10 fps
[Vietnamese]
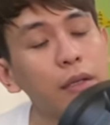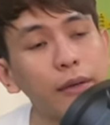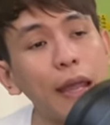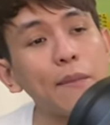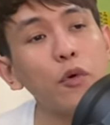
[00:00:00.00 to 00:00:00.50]

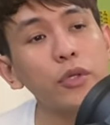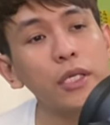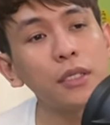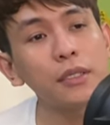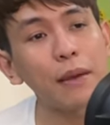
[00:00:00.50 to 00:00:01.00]
này mua
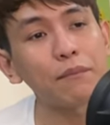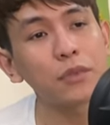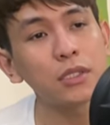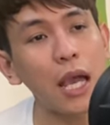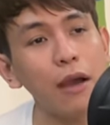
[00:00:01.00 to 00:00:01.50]
chiếc thứ
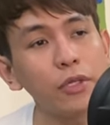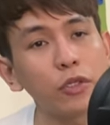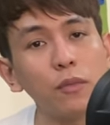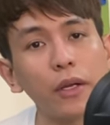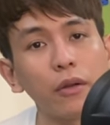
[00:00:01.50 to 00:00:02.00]
năm thứ sáu
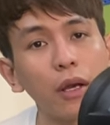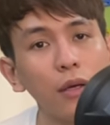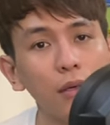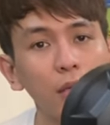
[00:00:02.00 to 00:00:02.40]
gì của mình rồi đó